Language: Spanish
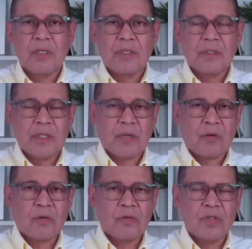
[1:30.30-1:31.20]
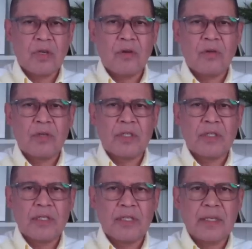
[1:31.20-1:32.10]
de corrupción y
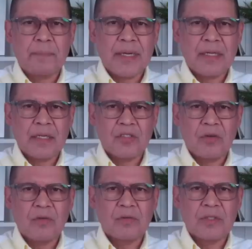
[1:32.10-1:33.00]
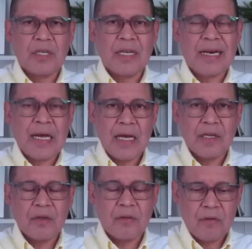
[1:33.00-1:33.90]
de depredación del
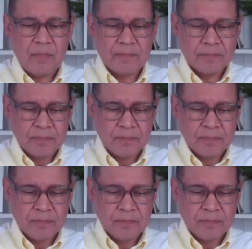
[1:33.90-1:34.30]
erario, ¿no?